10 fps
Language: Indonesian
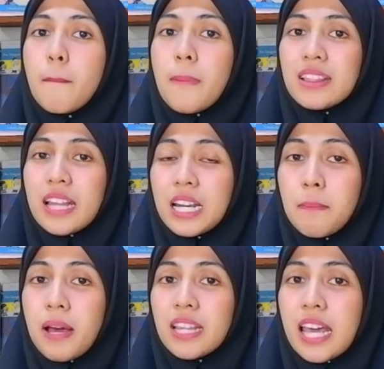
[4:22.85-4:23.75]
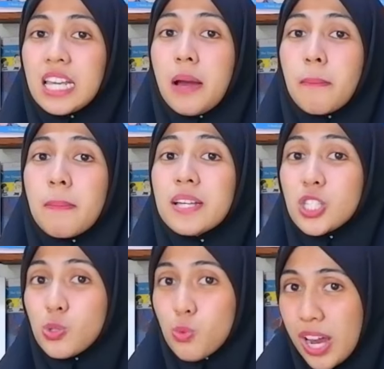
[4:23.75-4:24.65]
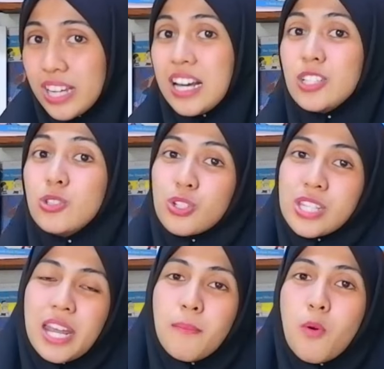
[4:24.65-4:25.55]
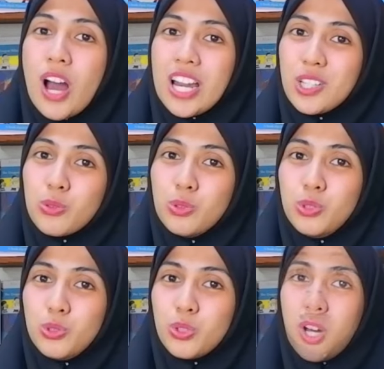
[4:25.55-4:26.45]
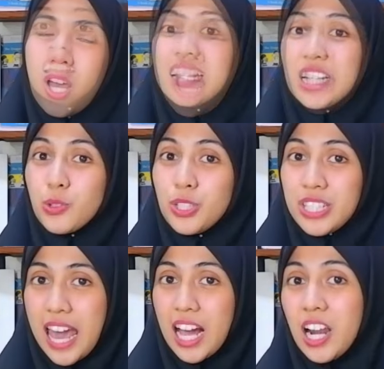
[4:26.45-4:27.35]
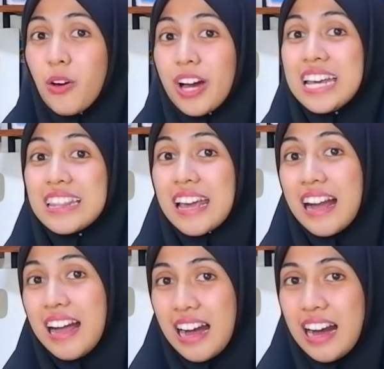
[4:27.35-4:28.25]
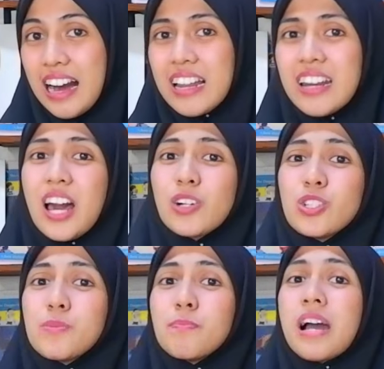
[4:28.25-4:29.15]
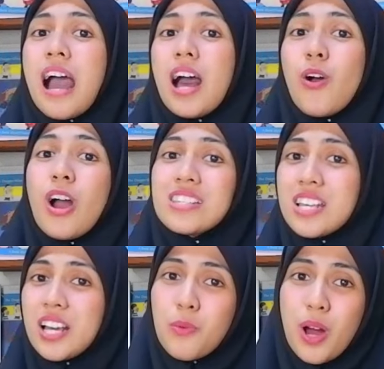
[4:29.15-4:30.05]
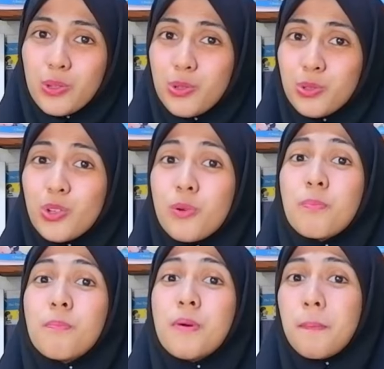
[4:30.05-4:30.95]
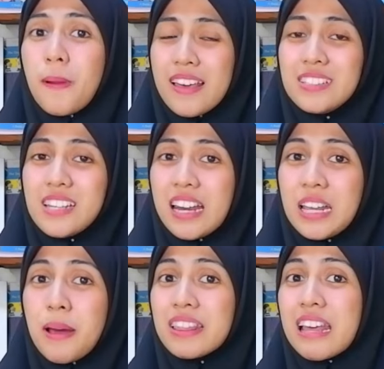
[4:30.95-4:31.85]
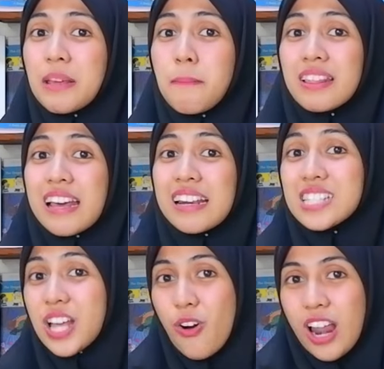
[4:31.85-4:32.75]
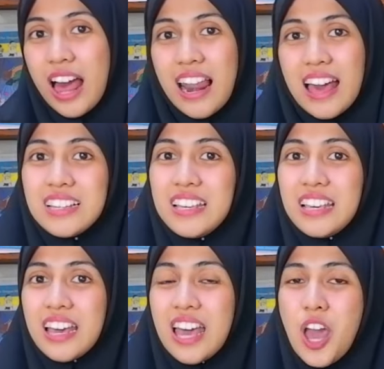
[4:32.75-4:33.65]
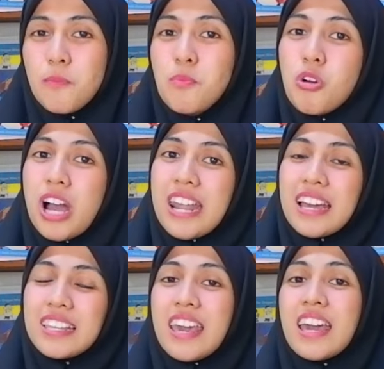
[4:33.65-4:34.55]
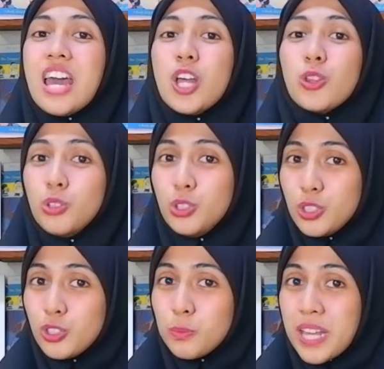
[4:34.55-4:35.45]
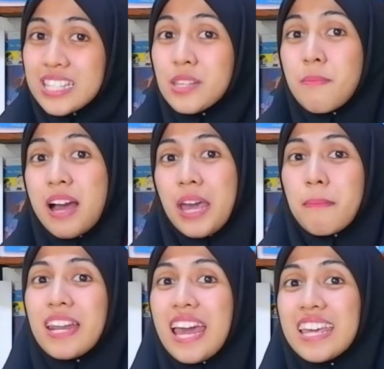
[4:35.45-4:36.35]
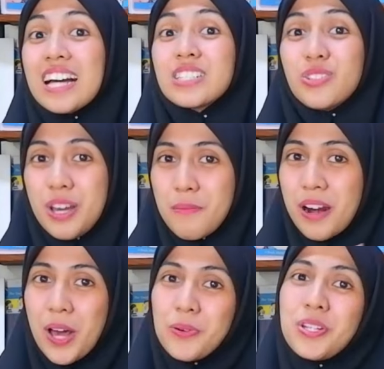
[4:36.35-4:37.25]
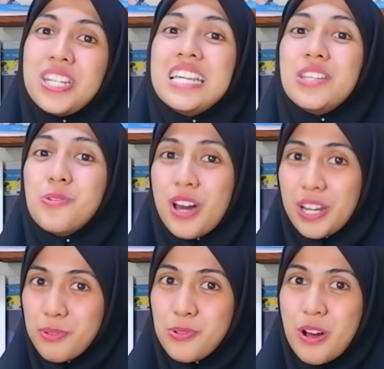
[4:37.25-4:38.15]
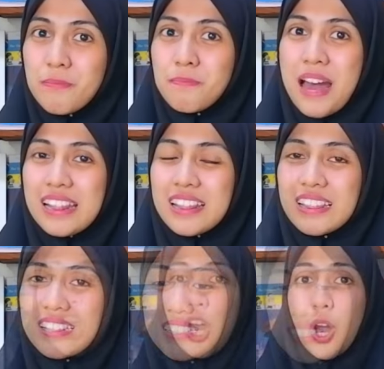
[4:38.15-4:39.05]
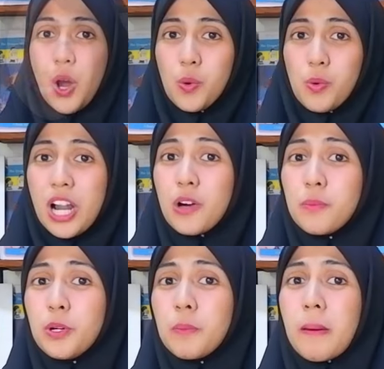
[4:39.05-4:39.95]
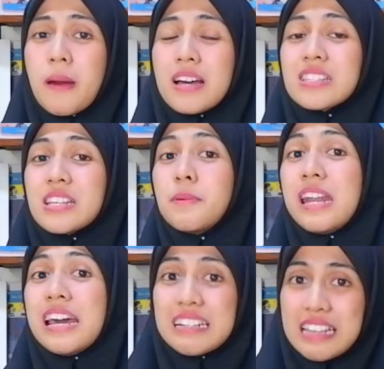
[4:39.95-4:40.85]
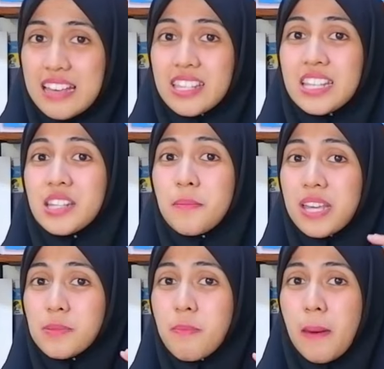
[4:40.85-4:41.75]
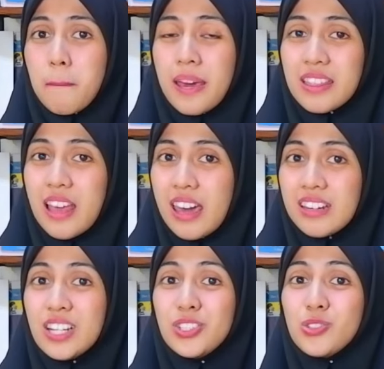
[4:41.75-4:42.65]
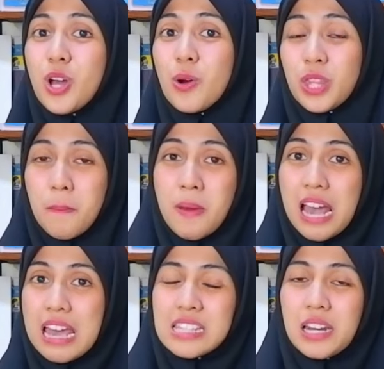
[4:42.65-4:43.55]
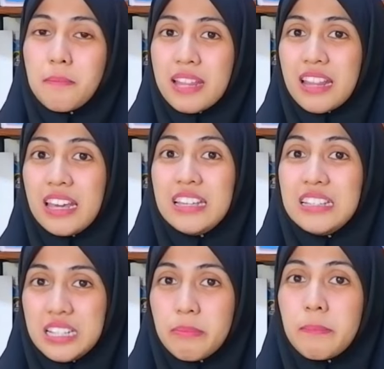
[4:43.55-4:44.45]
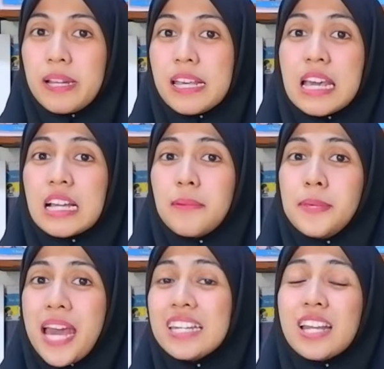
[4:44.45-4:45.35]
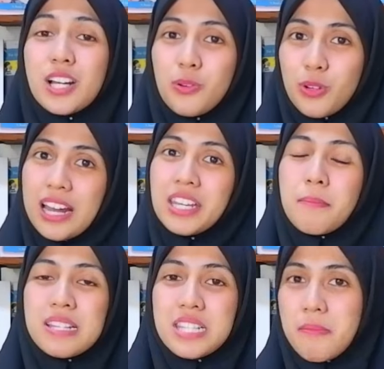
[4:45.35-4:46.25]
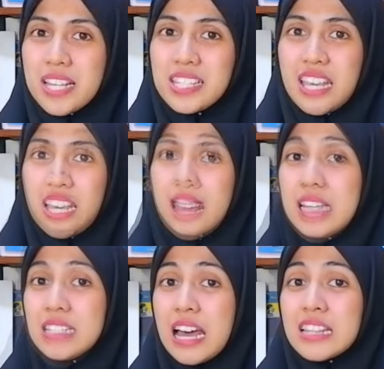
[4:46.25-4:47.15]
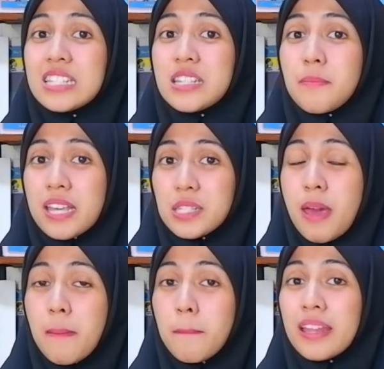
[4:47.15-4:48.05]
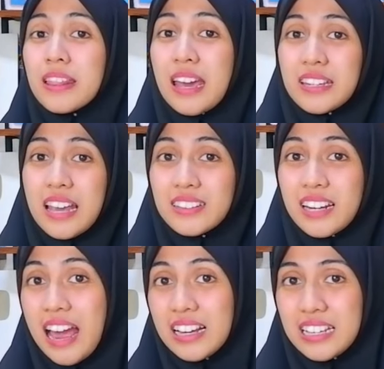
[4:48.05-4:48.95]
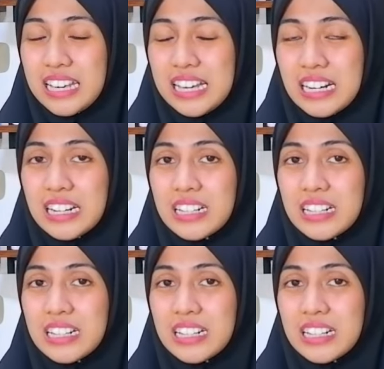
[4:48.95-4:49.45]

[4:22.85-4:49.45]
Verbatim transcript: materi-materi yang memang sesuai dengan jurusan yang mau kalian tuju. Tentunya kalau ada TKA, kalian harus mengalokasikan waktu untuk mempelajari mempelajari materi-materi sekolah lagi, bukan hanya 7 subtes sebagaimana yang sudah berlaku di 2024. Walaupun memang sebenarnya sistem SBMPTN dan juga UTBK SNBT ini memiliki kelebihan dan kekurangannya masing-masing. Pada saat sistem SBMPTN yang terakhir,